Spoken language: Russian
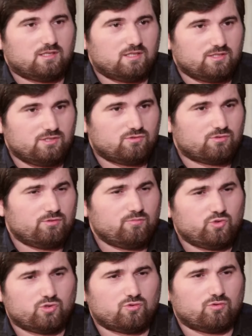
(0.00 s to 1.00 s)
классическую
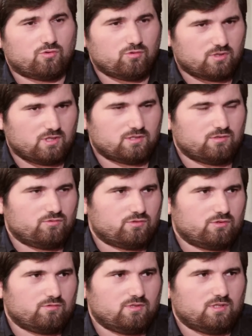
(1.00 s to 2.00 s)
музыку, рок я
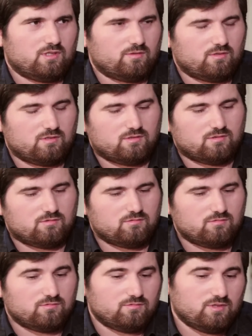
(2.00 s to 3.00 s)
слушаю, да.
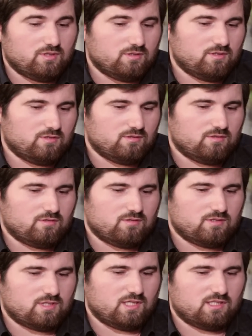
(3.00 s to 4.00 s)
Ну, и
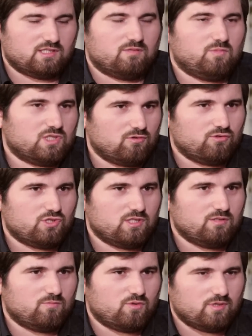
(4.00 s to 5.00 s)
за редким
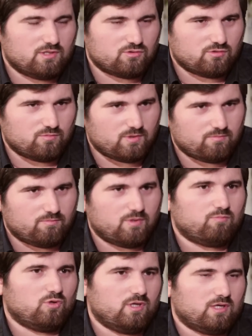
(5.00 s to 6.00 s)
исключением бывает, что поп
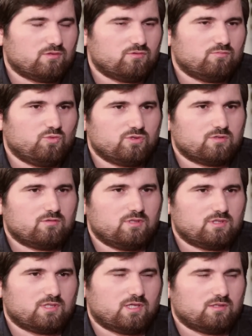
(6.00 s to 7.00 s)
популярную музыку,
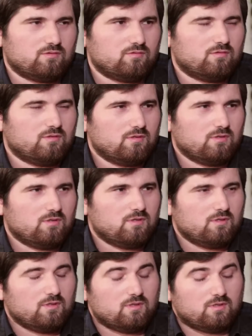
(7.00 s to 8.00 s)
эстрадную.
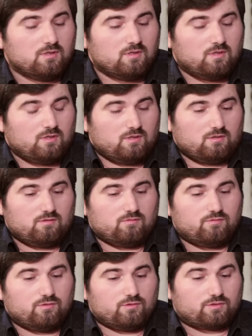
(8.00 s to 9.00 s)

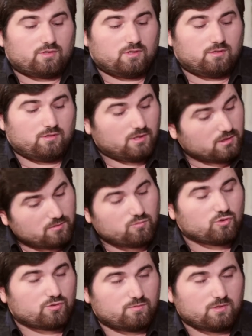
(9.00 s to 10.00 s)
Вот. Это
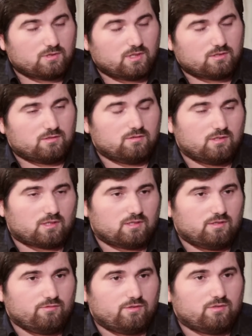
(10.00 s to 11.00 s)
может мне дать
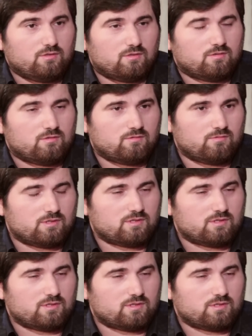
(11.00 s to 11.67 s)
вдохновение в